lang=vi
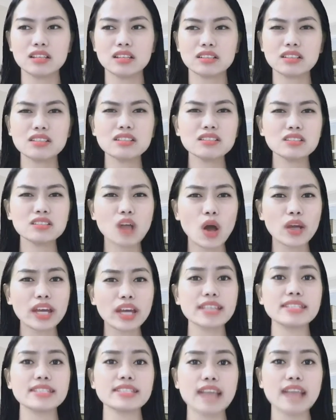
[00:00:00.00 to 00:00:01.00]
cứ nói
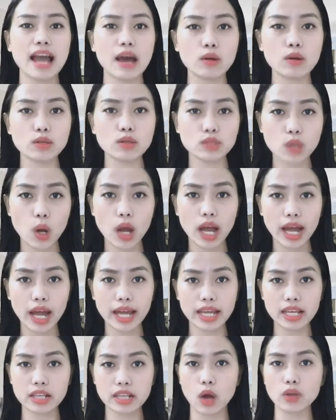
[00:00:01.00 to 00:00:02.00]
khách sáo nó cho hay
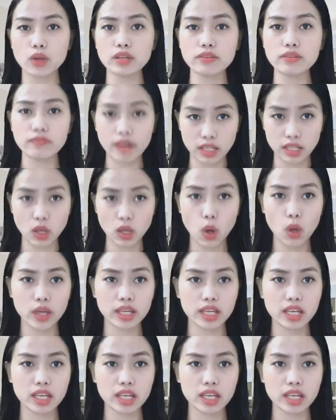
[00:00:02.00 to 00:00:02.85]
nói như vậy thôi